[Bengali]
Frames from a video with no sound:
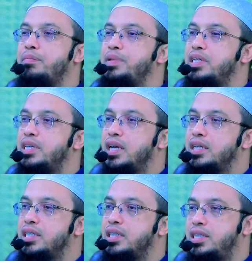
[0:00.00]
আমার
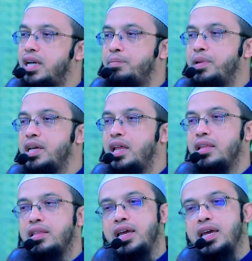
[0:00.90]
বিশ্বাস যে আপনাকে
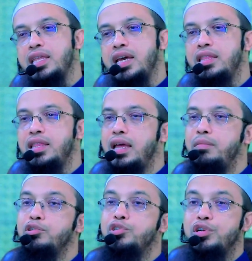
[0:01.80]
আল্লাহ তালা হেদায়ত
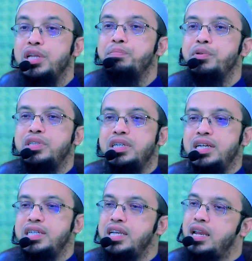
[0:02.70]
এবং সঠিক পথ
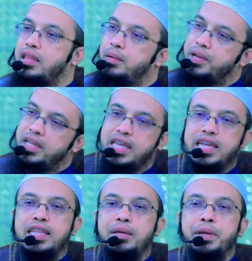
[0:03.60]
যেটাই সেটা আল্লাহ আপনাকে
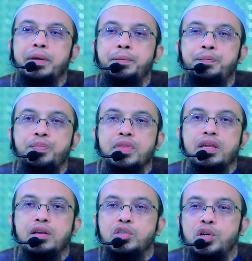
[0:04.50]
দেখিয়ে দিবেন
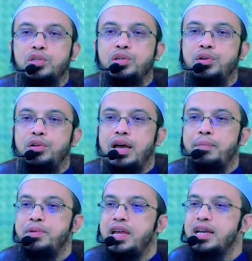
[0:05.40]
শর্ত হলো
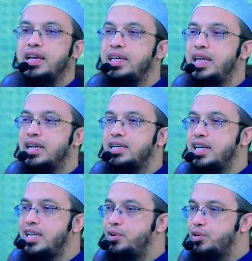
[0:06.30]
আপনি আগে
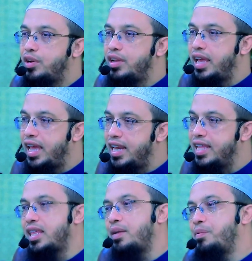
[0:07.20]
গিয়ারটা নিউটলে
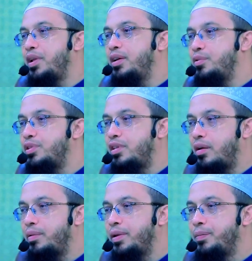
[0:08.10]
এনে তারপরে খুঁজতে
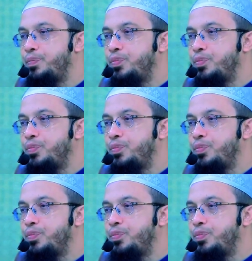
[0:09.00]
হবে